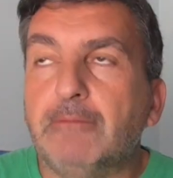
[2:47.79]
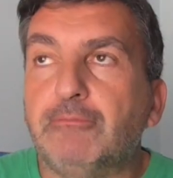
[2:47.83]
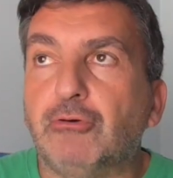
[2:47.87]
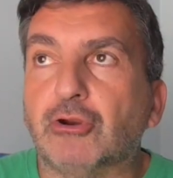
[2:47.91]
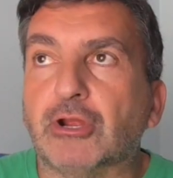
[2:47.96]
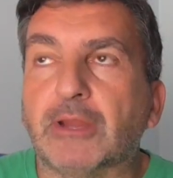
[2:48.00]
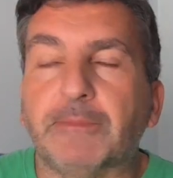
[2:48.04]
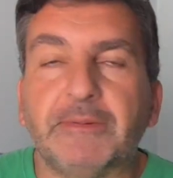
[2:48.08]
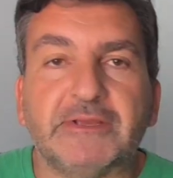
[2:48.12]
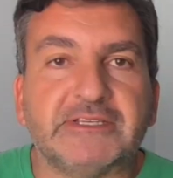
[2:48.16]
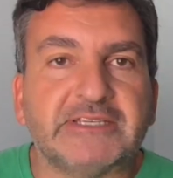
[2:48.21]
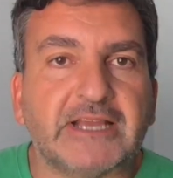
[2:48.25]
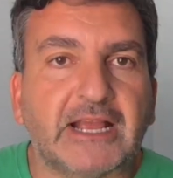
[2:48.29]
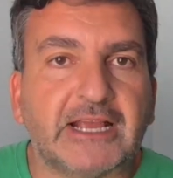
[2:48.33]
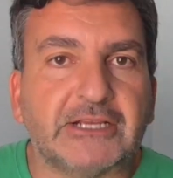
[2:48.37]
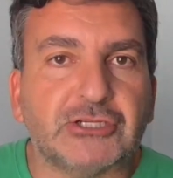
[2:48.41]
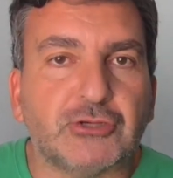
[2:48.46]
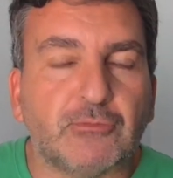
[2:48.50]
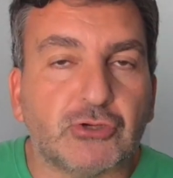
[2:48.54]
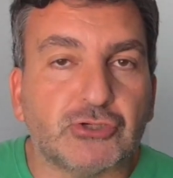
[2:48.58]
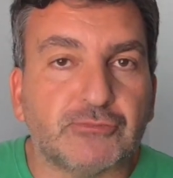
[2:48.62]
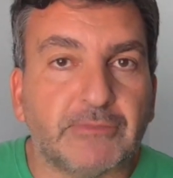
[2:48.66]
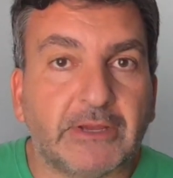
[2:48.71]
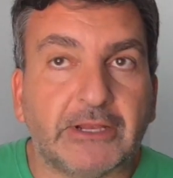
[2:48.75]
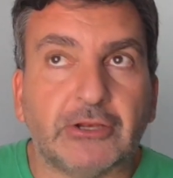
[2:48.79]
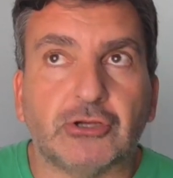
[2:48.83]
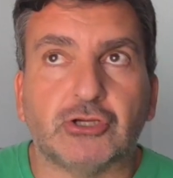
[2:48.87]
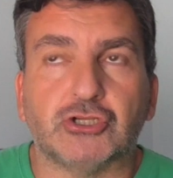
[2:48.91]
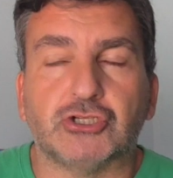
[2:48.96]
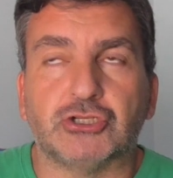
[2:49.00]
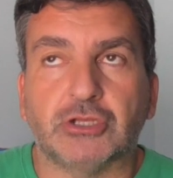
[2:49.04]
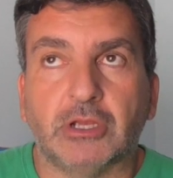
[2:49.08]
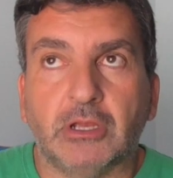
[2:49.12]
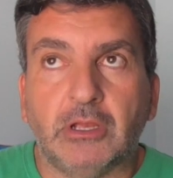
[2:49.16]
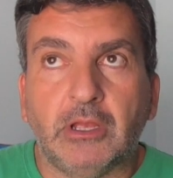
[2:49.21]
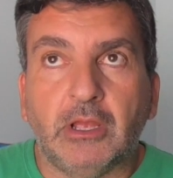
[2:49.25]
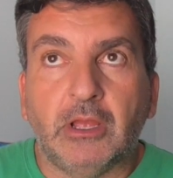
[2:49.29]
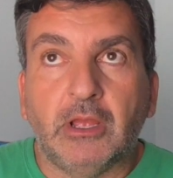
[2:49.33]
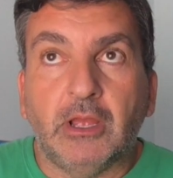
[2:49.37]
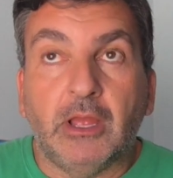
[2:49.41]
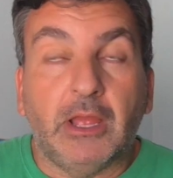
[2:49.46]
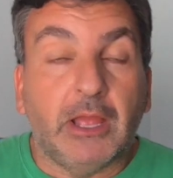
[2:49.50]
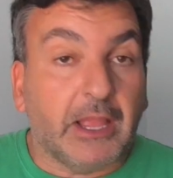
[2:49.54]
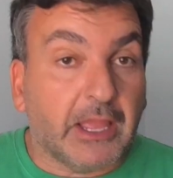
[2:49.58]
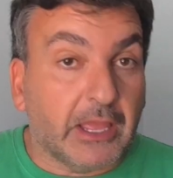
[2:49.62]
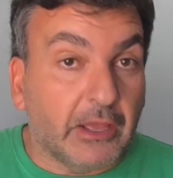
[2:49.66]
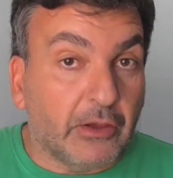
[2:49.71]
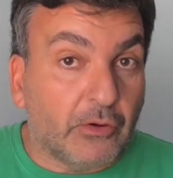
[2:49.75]
Porque piensan que somos menos.
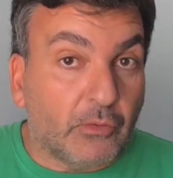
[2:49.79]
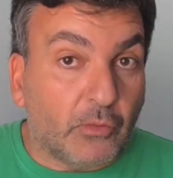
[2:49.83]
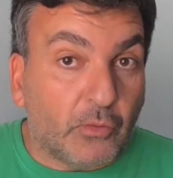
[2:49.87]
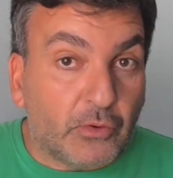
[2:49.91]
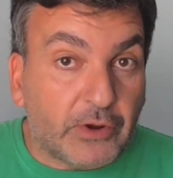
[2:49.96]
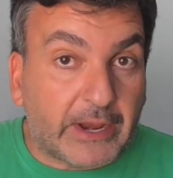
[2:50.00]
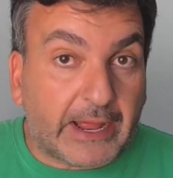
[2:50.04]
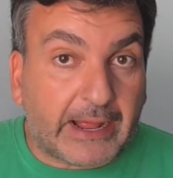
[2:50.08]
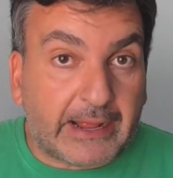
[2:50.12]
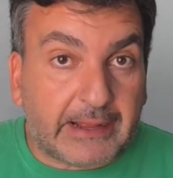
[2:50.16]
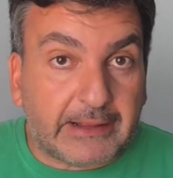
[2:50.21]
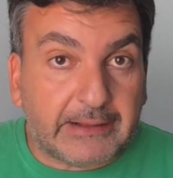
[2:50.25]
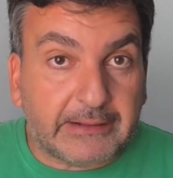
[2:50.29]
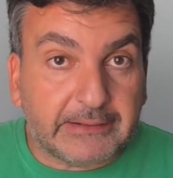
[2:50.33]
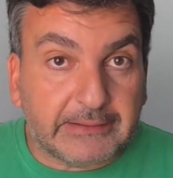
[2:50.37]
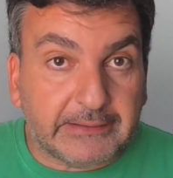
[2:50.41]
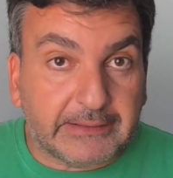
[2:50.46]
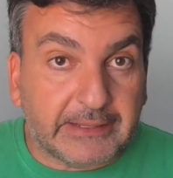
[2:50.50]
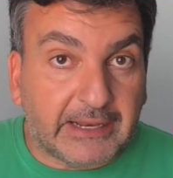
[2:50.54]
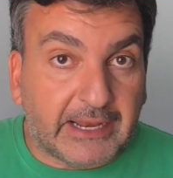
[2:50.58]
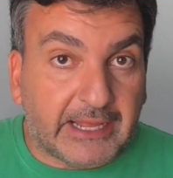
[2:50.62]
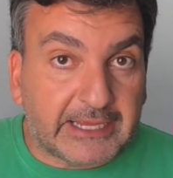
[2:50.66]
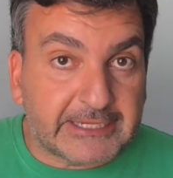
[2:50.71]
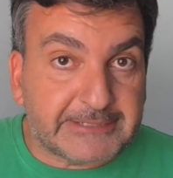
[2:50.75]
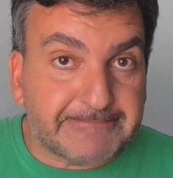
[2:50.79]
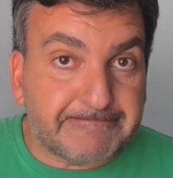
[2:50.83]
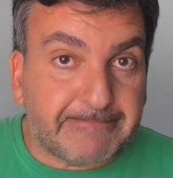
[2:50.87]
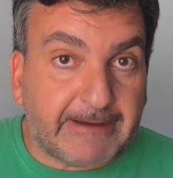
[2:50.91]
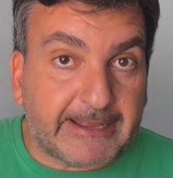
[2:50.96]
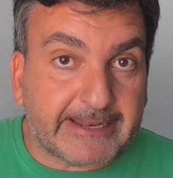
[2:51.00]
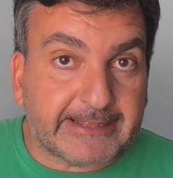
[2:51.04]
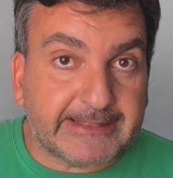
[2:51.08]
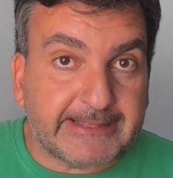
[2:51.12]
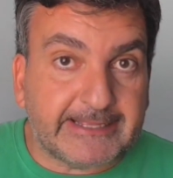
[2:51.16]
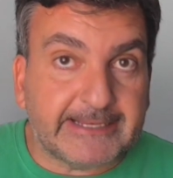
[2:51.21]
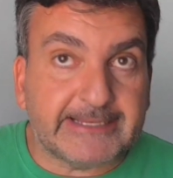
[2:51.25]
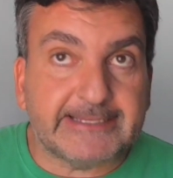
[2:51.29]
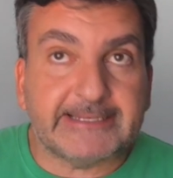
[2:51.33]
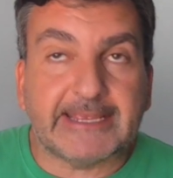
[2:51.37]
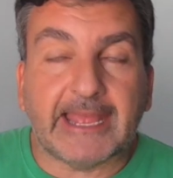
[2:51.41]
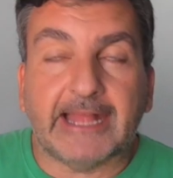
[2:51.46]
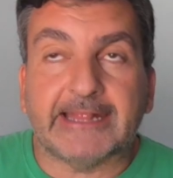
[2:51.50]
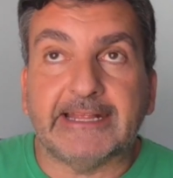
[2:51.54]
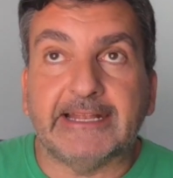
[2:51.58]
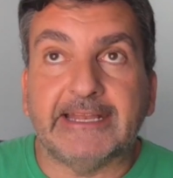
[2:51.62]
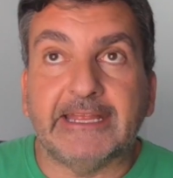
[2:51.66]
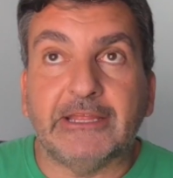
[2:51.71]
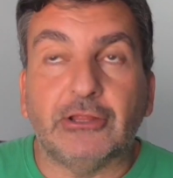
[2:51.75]
Que una de las partes
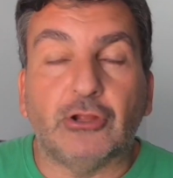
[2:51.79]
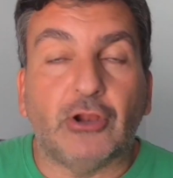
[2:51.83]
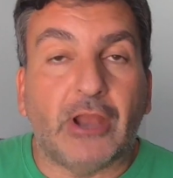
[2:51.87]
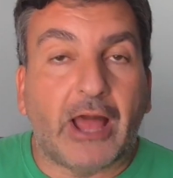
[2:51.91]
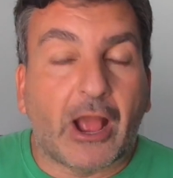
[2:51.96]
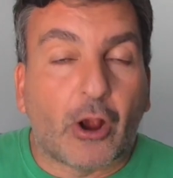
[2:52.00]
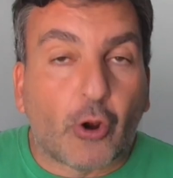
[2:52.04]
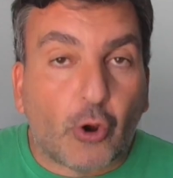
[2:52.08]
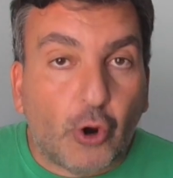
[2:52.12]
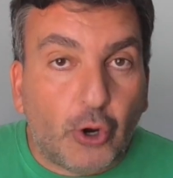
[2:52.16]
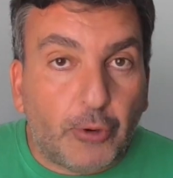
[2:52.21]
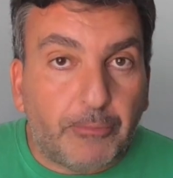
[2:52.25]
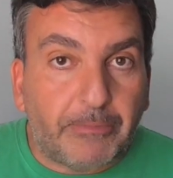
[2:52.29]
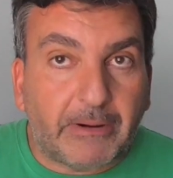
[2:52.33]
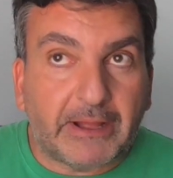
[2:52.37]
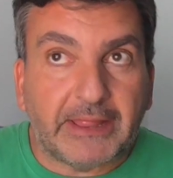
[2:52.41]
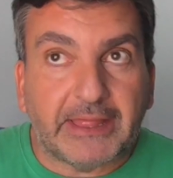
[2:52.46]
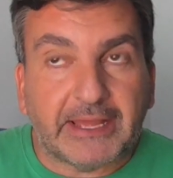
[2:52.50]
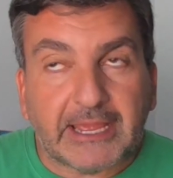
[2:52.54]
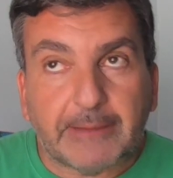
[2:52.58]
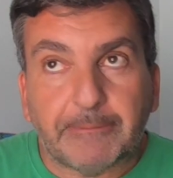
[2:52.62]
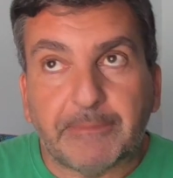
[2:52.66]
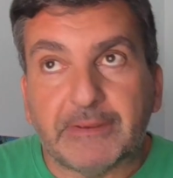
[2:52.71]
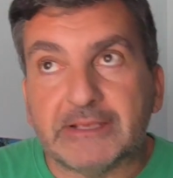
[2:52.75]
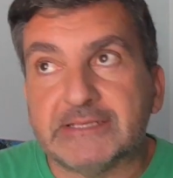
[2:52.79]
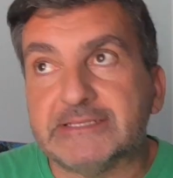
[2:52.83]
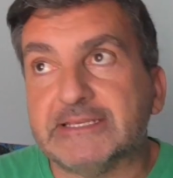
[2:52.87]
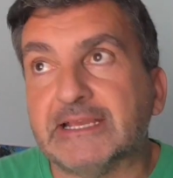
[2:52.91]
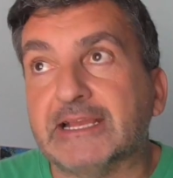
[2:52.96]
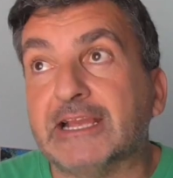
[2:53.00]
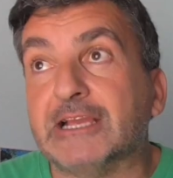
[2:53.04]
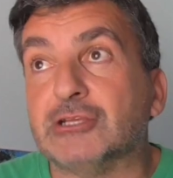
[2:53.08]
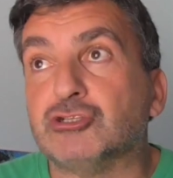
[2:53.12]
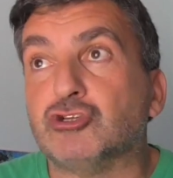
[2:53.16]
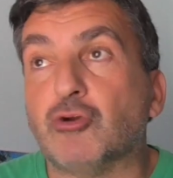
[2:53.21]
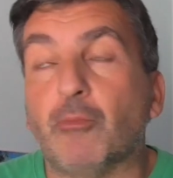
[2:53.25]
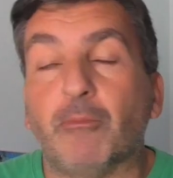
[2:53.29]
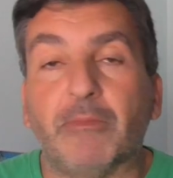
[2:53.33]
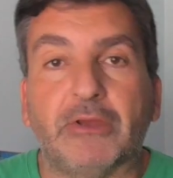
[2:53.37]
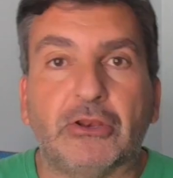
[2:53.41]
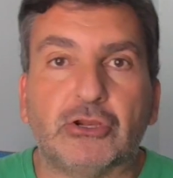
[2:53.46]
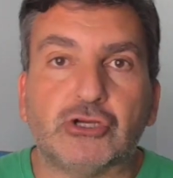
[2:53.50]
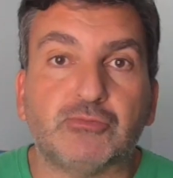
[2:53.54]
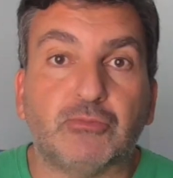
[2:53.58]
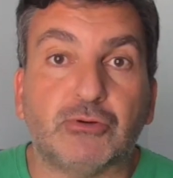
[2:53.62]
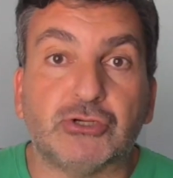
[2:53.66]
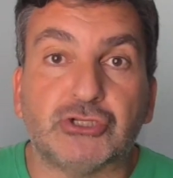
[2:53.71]
que ha tenido la culpa de que piensen que son menos,